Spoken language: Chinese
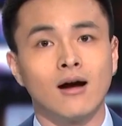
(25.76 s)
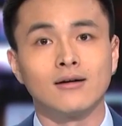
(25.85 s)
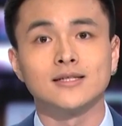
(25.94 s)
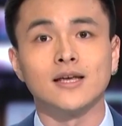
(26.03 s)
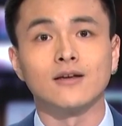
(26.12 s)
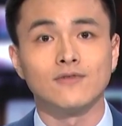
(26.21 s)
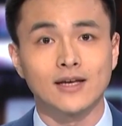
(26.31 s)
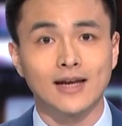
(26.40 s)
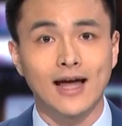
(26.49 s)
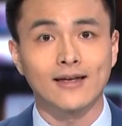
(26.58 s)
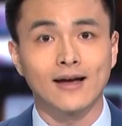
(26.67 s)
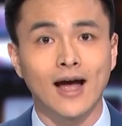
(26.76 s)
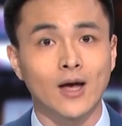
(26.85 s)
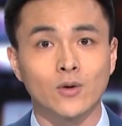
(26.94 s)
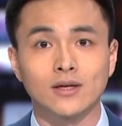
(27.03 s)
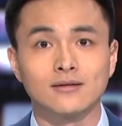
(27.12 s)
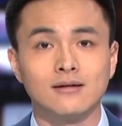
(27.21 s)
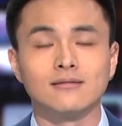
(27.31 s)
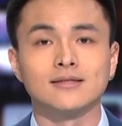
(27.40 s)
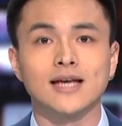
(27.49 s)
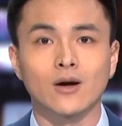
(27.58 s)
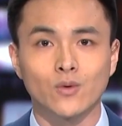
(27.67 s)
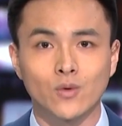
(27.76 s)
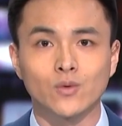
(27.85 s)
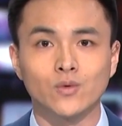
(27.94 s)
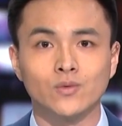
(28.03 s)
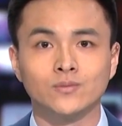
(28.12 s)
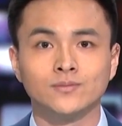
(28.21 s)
而且未来还会更加巩固。